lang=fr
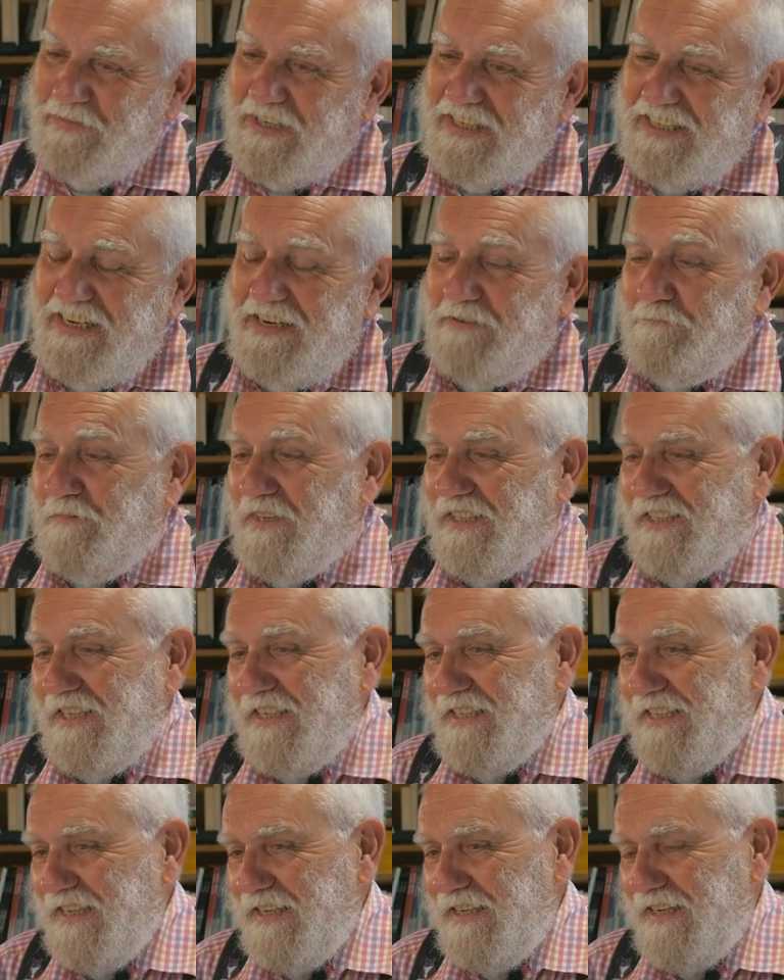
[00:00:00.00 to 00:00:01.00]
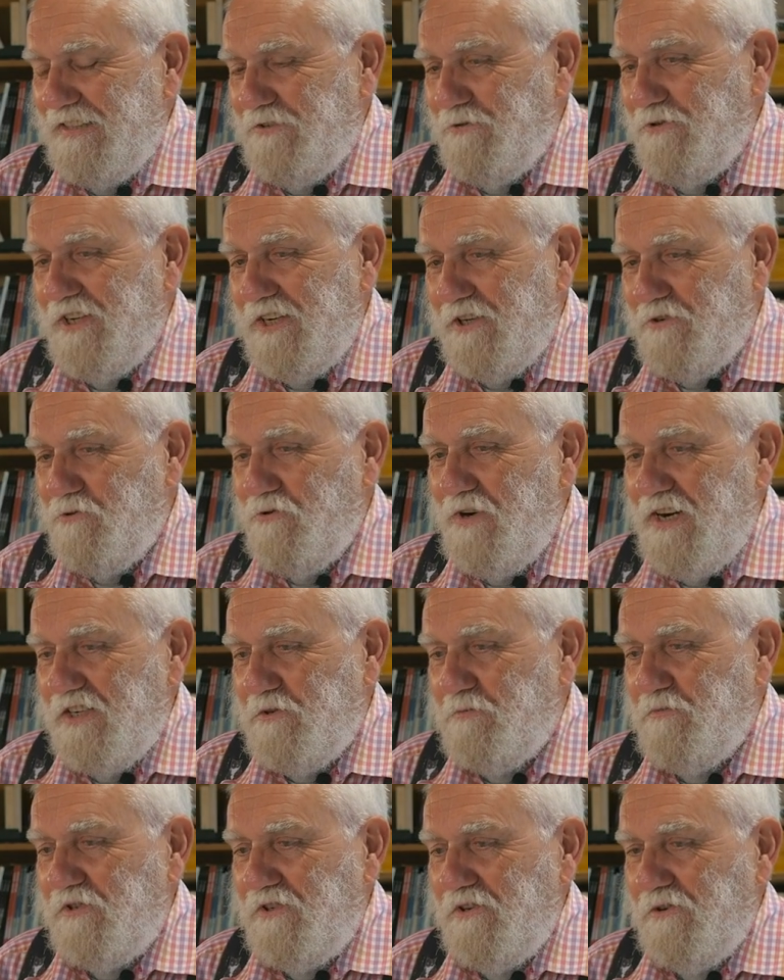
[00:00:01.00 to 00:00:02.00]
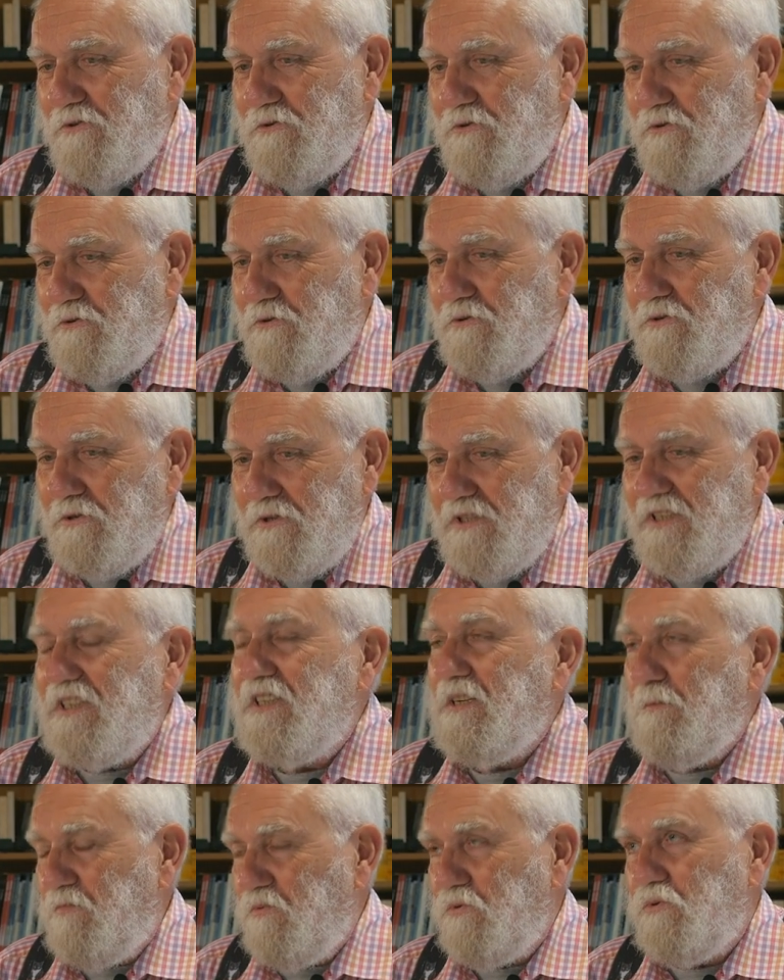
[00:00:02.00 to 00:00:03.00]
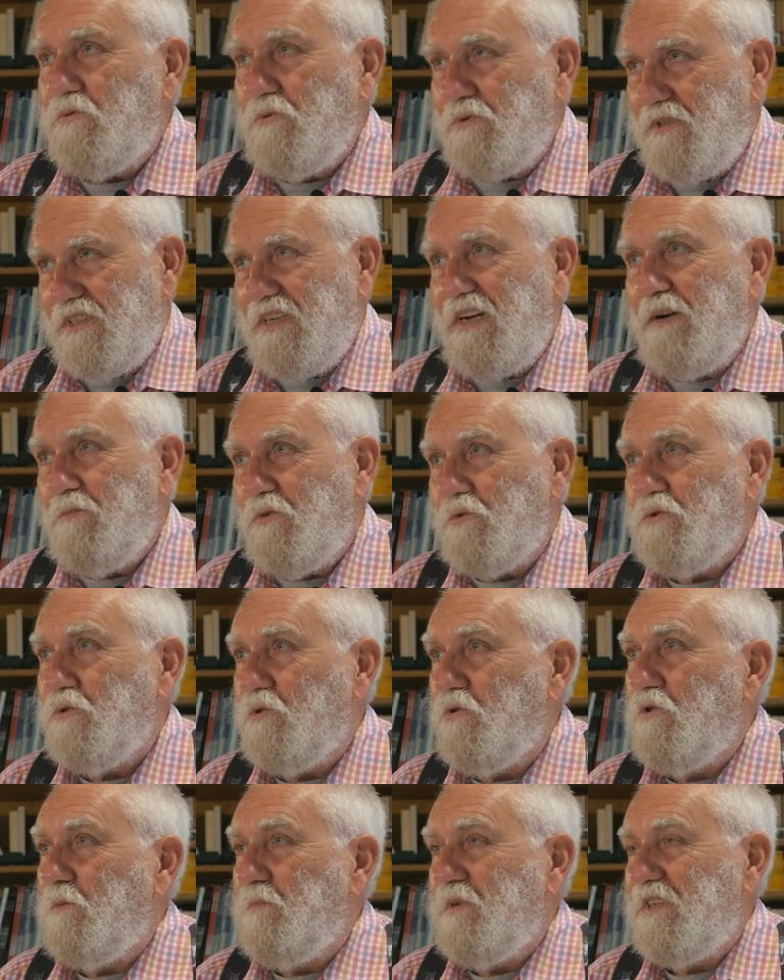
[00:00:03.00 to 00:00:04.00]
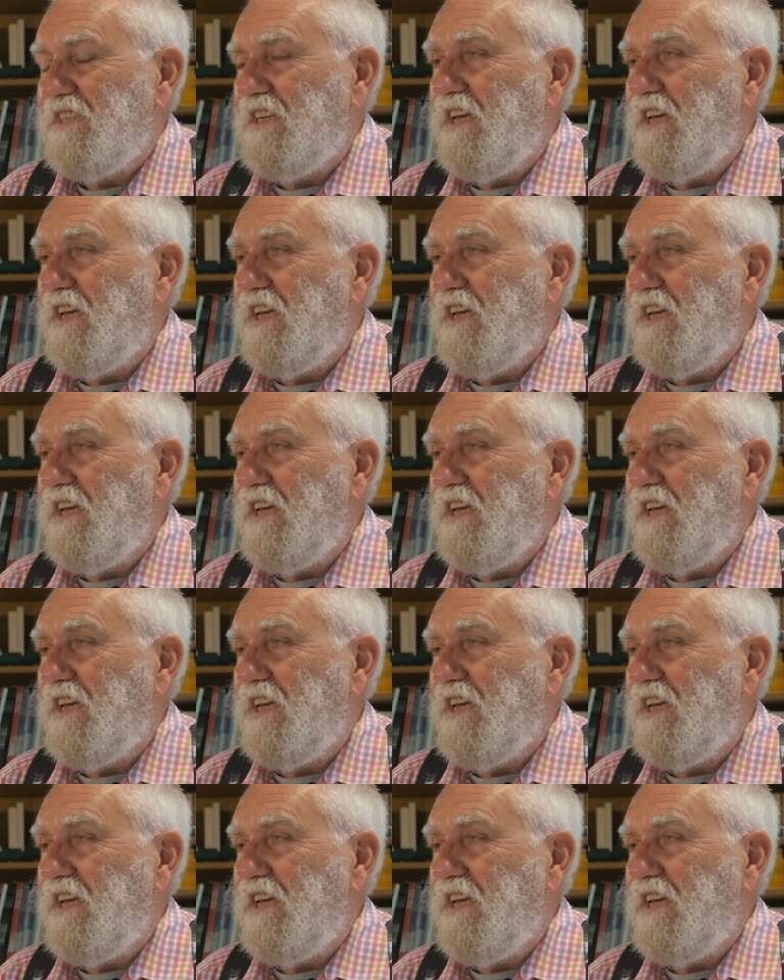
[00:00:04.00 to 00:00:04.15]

mais, tout d'un coup, là, je me suis rendu compte que c'était plutôt ça mon truc. Parce